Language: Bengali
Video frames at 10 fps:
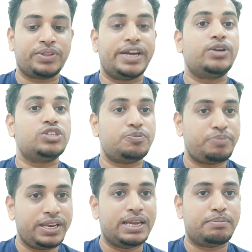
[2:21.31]
এটা হচ্ছে
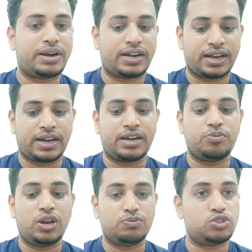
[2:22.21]
পিন নাম্বারের টাকা রেট
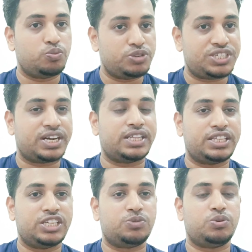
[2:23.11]
বললাম চব্বিশ টাকা
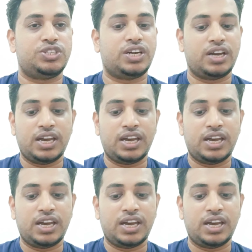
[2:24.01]
তিরিশ পয়সা